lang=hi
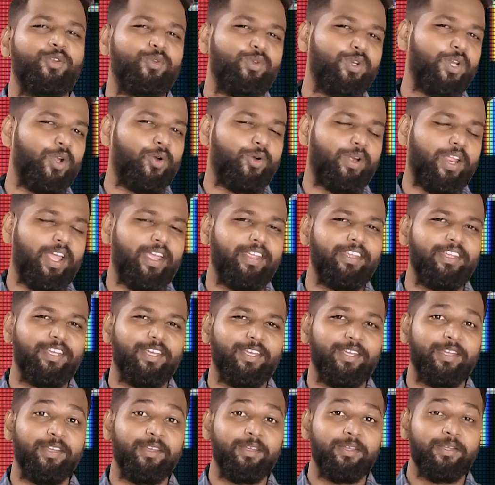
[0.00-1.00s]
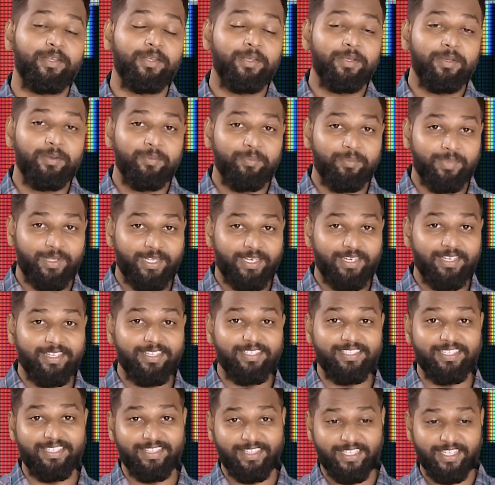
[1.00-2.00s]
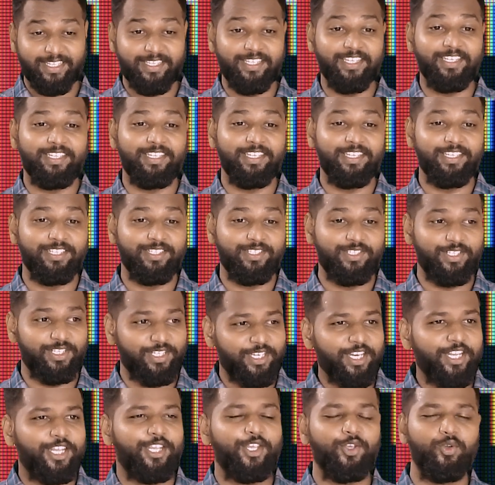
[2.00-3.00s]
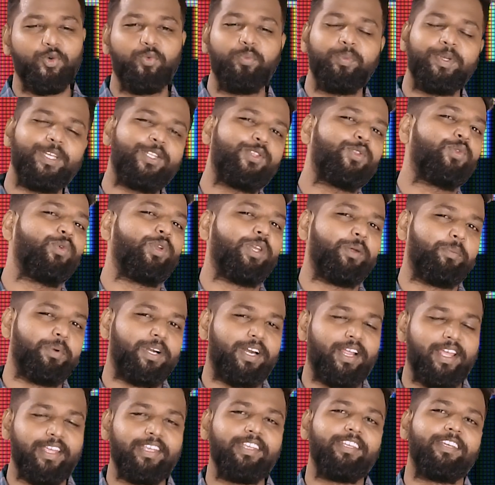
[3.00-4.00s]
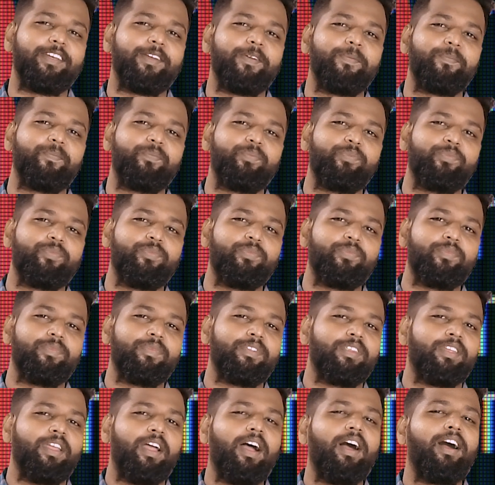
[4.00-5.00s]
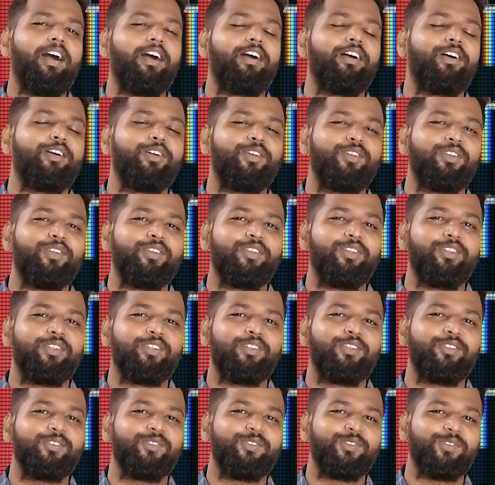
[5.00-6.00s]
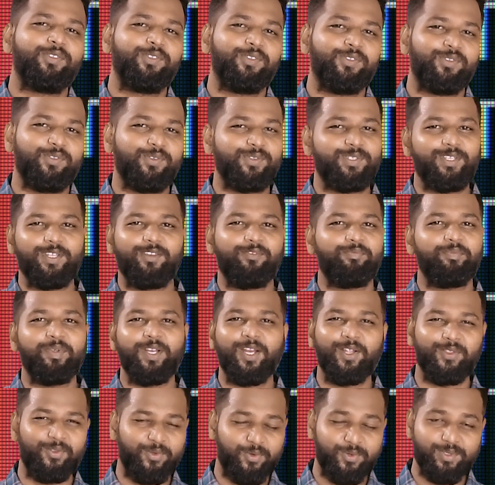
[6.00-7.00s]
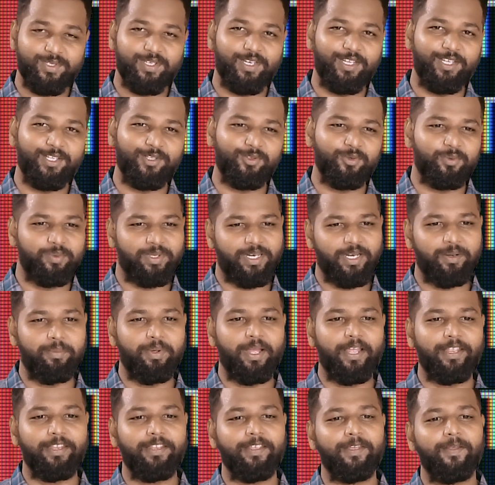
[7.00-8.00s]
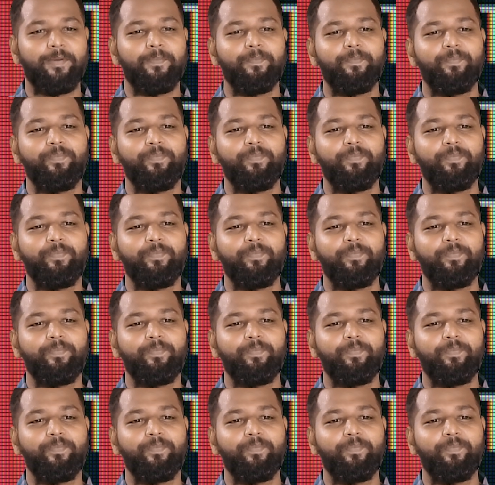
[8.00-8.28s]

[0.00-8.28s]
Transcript: रूह लौटाई है मेरी ज़िंदगी की जीने की उम्मीद तूने बढ़ाई है हाँ तू सिर्फ मेरा दोस्त नहीं तो मेरा भाई है